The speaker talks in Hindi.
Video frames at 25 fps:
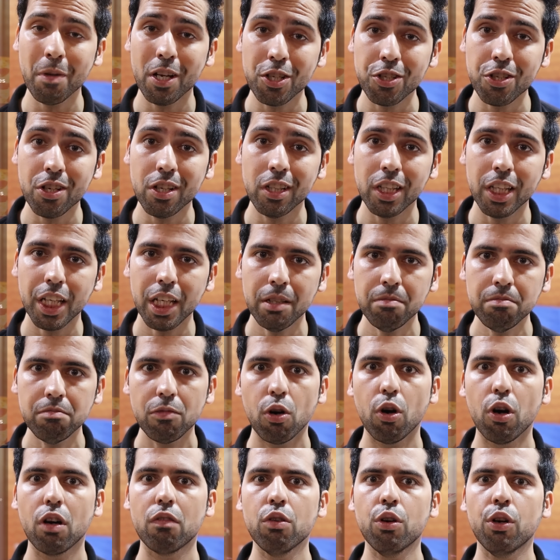मेंशन थी
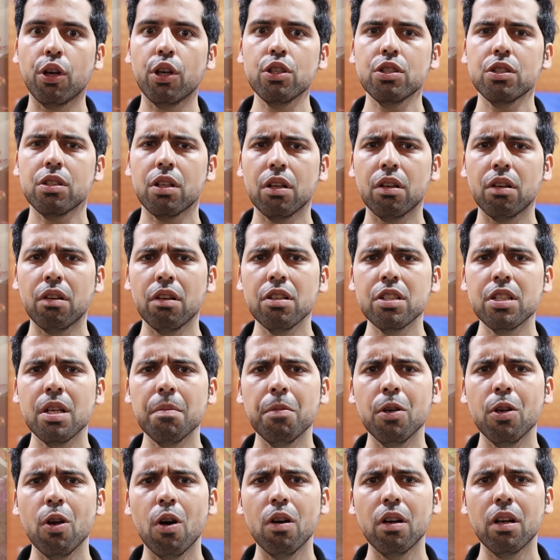और वो किस कंट्री से
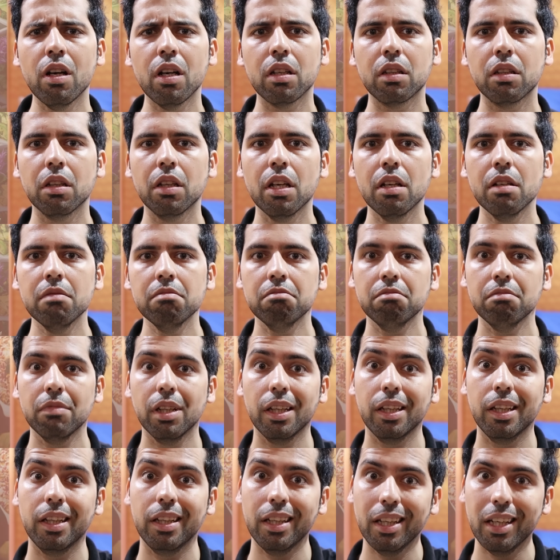बिलोंग करती हैं
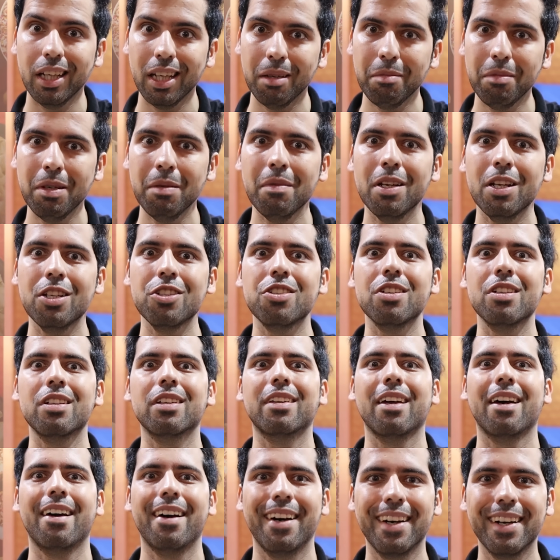ये भी
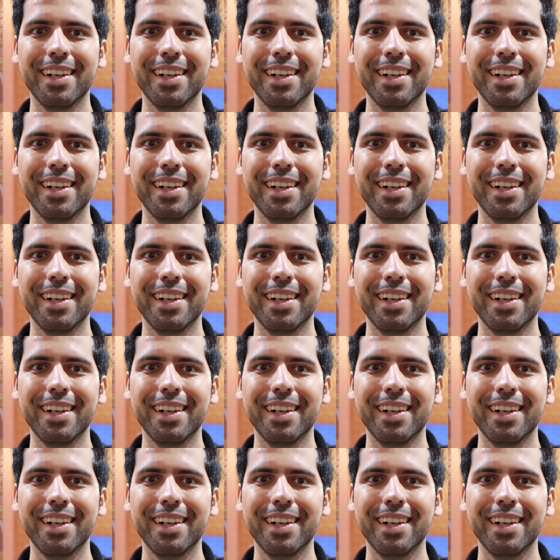मेंशन था